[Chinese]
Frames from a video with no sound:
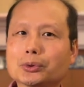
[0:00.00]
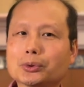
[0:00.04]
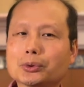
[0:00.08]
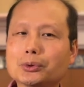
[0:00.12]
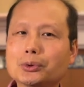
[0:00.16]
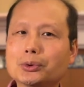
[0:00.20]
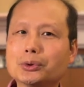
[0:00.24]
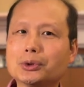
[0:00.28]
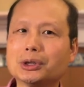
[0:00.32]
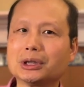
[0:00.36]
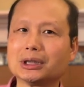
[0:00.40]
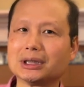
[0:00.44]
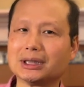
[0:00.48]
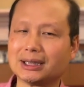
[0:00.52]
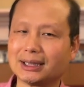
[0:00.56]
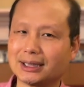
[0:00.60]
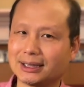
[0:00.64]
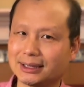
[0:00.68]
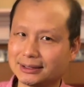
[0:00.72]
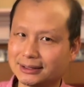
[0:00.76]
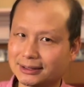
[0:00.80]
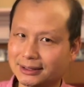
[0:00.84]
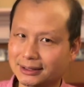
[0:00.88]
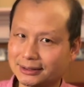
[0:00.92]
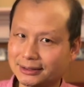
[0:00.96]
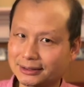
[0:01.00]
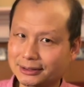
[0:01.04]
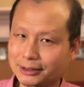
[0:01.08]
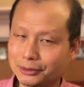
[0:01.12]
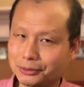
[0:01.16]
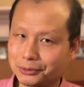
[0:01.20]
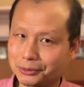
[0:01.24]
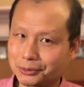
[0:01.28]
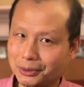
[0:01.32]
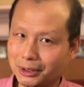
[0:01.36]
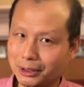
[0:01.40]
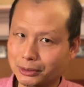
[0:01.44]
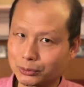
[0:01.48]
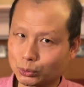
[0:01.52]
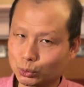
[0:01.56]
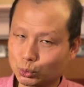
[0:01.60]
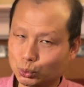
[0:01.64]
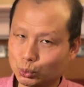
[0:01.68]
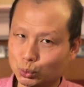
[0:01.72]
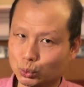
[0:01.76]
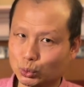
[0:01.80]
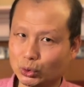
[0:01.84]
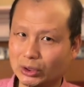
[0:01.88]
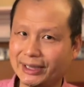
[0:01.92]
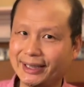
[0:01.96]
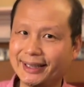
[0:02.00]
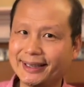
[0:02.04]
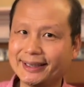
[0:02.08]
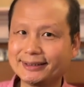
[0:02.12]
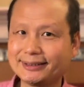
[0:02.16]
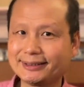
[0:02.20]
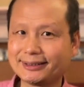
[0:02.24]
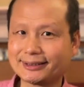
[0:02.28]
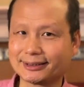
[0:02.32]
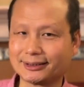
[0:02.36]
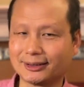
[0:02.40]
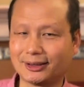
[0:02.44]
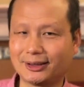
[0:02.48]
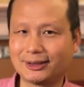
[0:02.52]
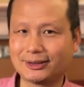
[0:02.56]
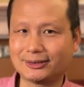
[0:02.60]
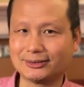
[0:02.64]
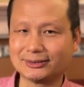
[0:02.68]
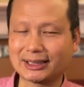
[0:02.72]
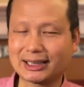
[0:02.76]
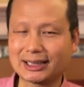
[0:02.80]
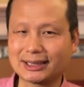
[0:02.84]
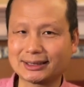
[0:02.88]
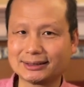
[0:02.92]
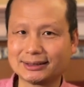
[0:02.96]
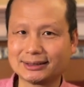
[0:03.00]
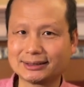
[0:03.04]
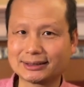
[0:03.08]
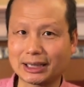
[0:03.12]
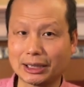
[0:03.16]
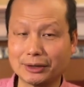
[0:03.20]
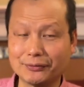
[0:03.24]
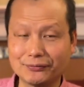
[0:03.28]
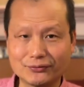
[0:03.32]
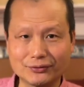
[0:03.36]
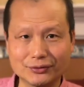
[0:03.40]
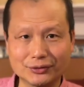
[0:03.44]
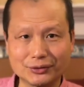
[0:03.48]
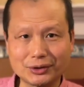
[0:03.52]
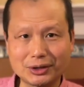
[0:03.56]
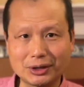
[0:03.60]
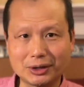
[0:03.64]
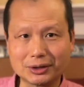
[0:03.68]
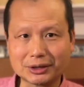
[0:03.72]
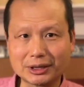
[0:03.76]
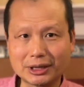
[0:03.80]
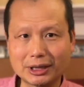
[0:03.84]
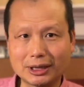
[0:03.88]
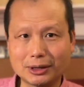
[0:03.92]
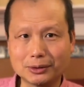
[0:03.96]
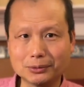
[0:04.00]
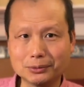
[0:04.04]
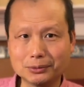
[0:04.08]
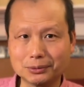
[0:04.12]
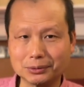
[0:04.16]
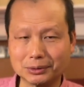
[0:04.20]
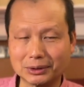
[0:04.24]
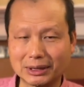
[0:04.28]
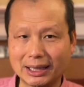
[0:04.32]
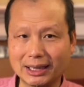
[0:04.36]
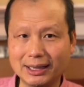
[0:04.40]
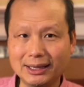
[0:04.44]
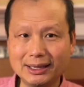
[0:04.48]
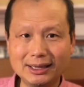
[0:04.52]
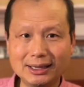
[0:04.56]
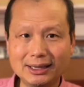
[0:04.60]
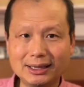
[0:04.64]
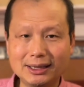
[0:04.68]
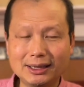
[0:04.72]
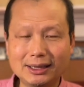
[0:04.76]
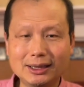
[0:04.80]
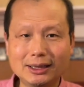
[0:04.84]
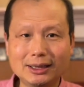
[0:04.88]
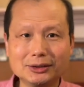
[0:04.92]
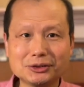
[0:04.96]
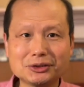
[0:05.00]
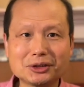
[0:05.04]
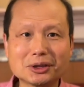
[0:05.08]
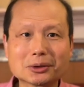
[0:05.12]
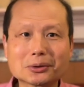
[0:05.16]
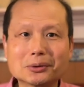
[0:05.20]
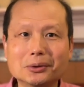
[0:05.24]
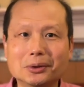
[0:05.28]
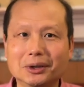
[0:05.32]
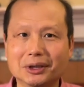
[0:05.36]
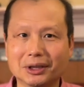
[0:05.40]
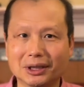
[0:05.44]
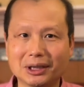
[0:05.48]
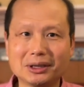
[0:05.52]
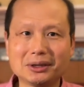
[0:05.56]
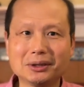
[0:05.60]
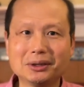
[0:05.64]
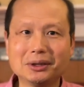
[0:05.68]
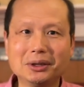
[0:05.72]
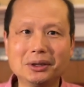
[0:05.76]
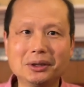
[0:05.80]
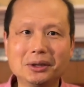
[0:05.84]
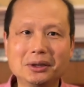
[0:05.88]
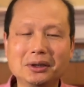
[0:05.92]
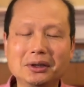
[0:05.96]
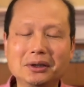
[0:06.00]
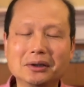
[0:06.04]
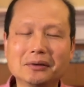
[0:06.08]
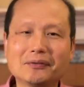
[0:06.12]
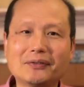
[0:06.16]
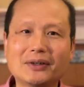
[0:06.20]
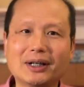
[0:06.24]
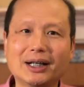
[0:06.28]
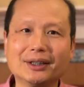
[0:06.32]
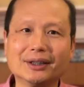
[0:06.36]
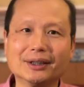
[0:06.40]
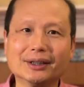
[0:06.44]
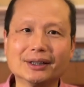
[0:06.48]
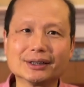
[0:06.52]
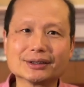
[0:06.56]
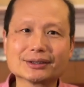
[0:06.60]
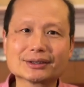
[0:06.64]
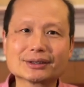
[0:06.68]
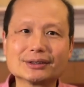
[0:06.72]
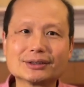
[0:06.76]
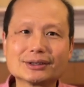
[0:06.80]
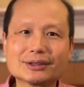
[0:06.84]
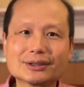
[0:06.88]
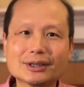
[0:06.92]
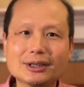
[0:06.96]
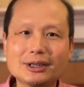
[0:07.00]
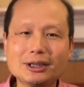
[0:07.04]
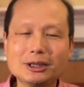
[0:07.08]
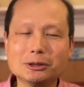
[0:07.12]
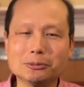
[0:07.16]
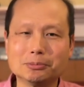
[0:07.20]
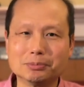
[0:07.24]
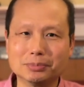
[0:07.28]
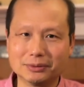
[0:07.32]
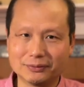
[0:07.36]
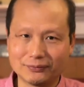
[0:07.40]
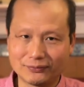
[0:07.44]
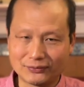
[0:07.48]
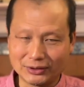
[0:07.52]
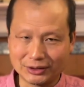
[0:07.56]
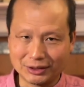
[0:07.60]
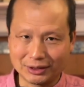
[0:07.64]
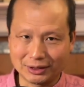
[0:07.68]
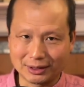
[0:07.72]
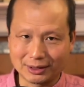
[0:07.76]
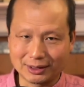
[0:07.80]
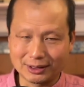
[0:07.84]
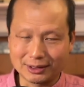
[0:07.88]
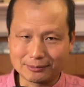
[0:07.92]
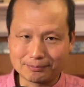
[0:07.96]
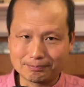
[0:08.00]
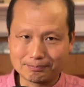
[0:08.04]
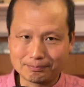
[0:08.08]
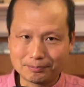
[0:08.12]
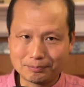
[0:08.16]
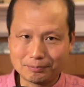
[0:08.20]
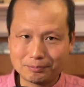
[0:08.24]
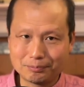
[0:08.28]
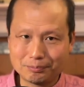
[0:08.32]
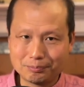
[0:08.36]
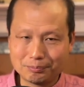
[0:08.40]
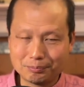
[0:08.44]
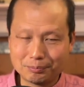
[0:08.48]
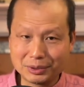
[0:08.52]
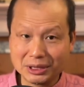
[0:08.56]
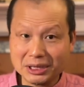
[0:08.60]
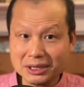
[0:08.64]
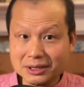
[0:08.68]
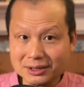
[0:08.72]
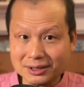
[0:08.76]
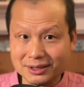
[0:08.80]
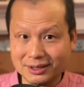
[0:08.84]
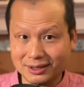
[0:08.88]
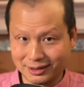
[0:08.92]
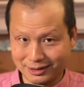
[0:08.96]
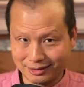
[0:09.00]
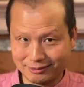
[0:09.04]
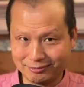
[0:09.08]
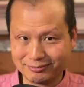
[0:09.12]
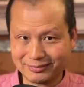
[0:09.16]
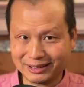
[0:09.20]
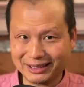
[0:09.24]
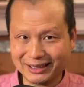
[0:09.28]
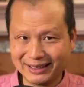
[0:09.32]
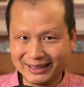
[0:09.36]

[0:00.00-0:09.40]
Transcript: 过了这个症状五天之后呢，才服用药物的，结果呢，反而是这部分的病人